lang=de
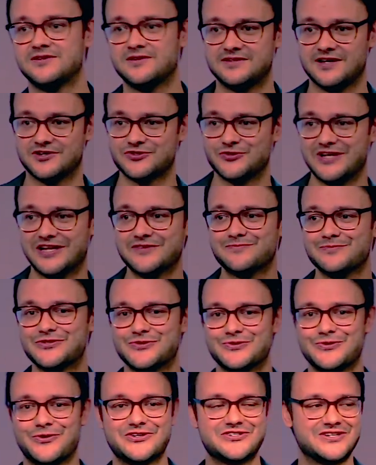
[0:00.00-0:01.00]
die, der
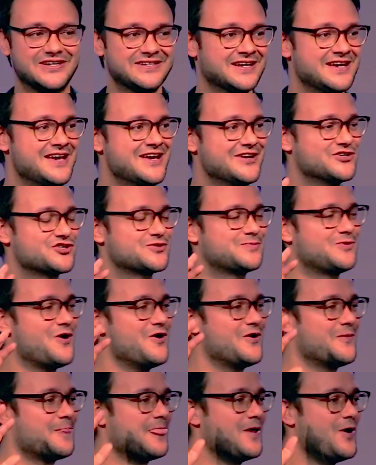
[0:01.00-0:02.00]
Studentenmission Deutschland,
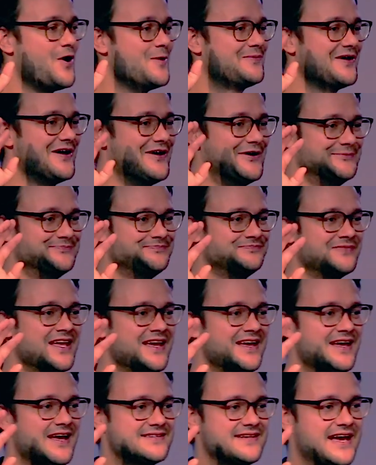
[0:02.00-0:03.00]
gesprochen, ob ähm,
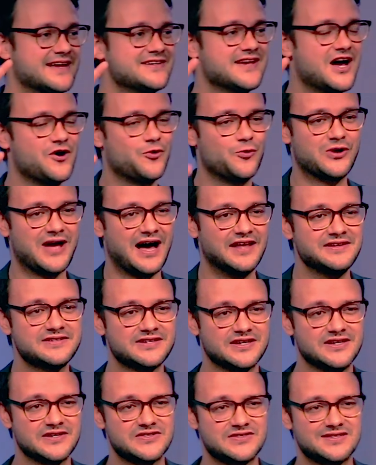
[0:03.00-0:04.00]
es eigentlich
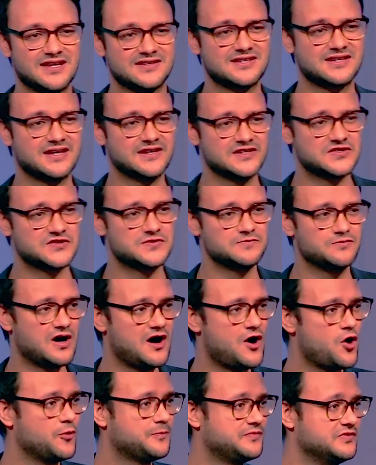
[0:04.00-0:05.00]
arrogant ist, dass Christen
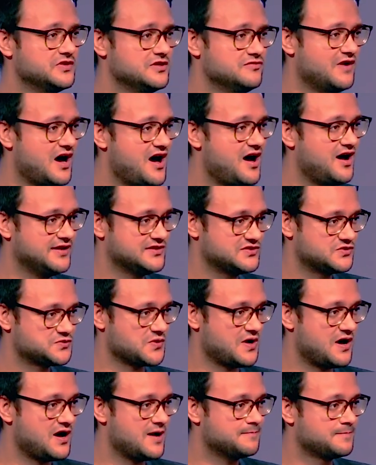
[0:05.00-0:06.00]
behaupten, die Wahrheit
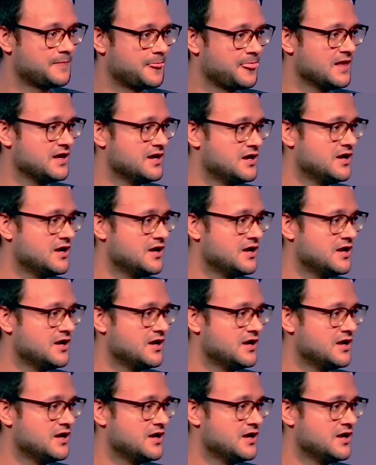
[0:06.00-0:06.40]
zu haben.